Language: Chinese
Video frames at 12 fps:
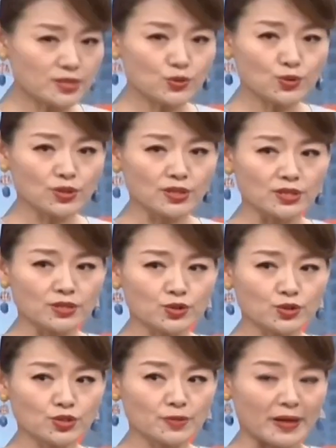记错，您
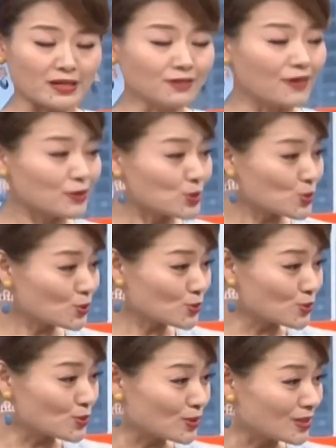说是把这房子租
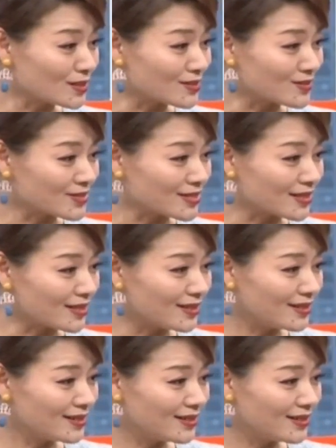出去了，是不是？